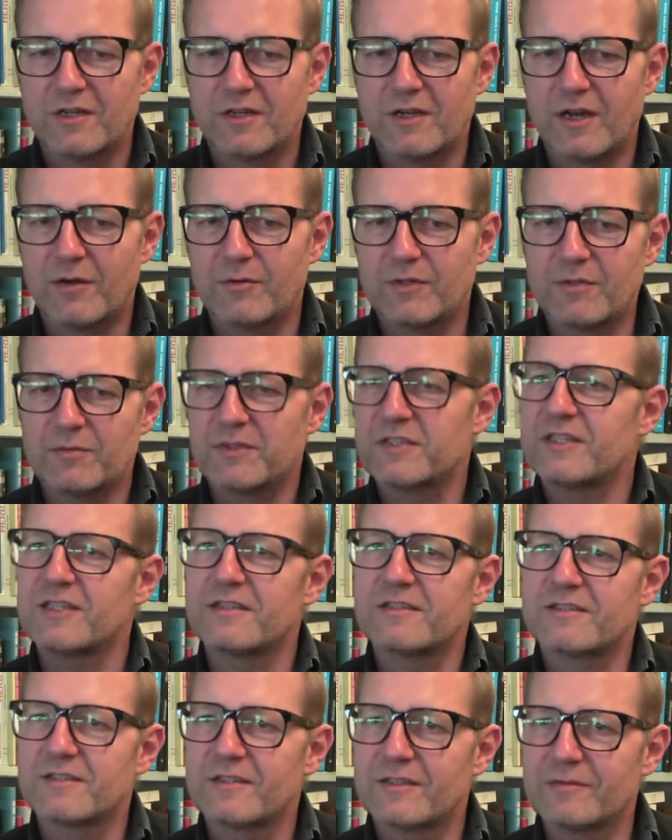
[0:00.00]
Aber die
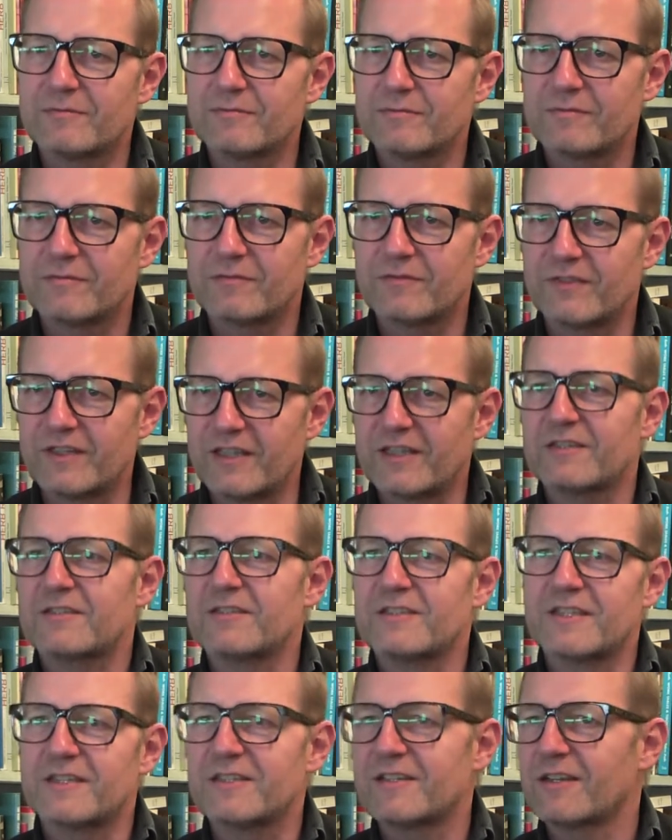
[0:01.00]
Besitzer wehren
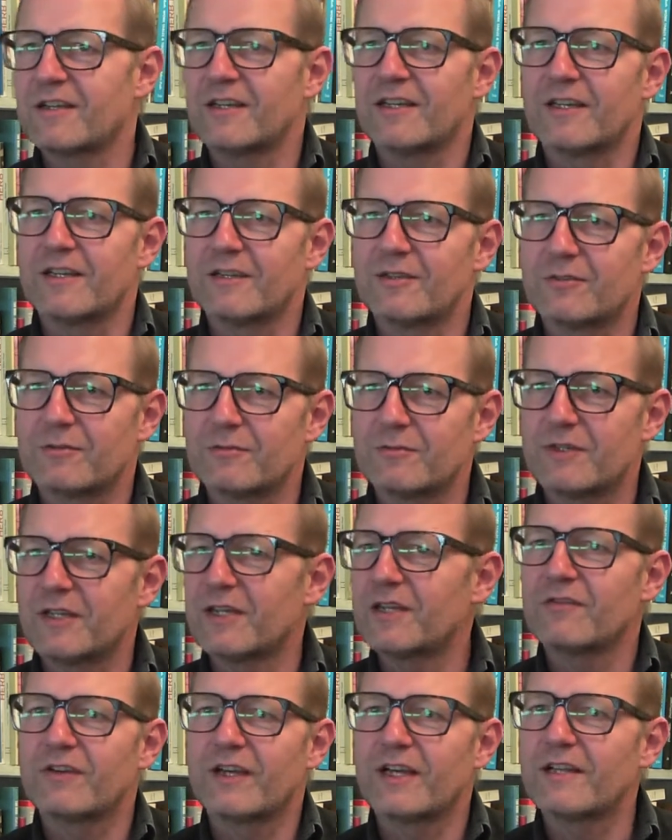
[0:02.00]
sich dagegen. Und
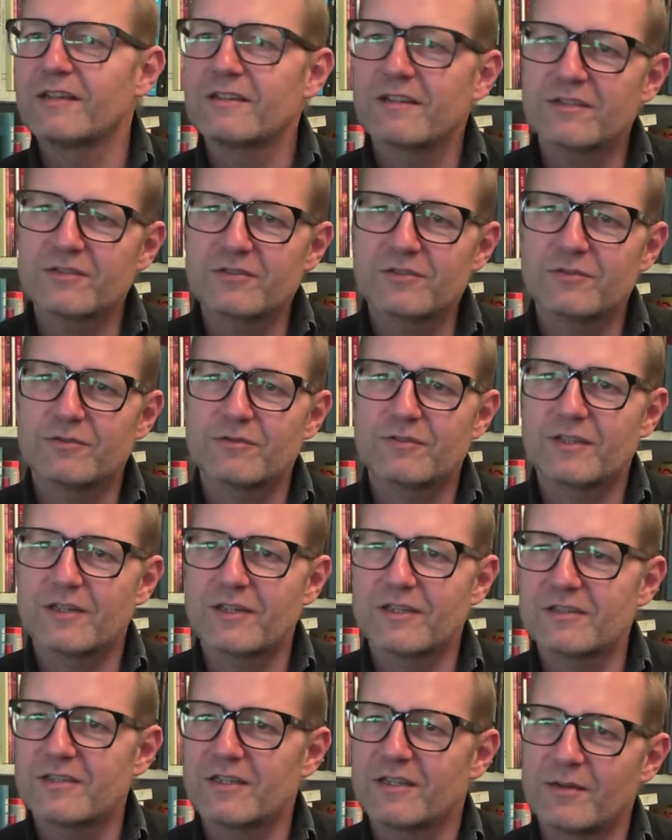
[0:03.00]
mir gefällt das. Und
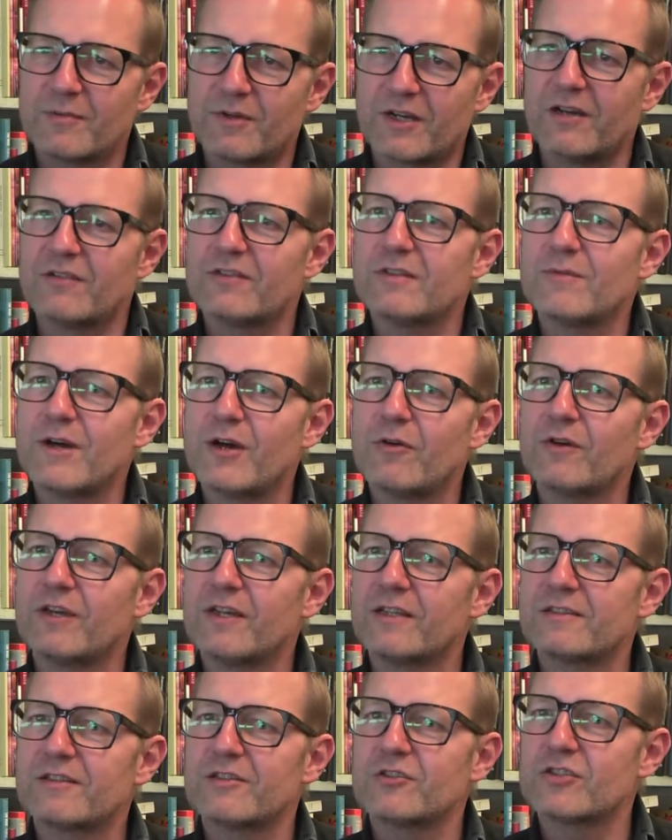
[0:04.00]
da ist ja eine Brandmauer
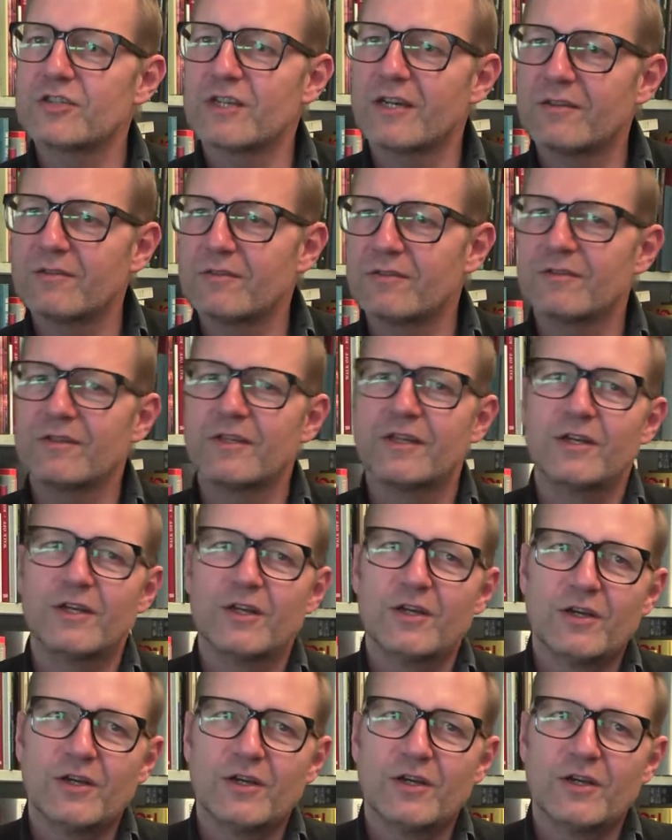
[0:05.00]
jetzt entstanden.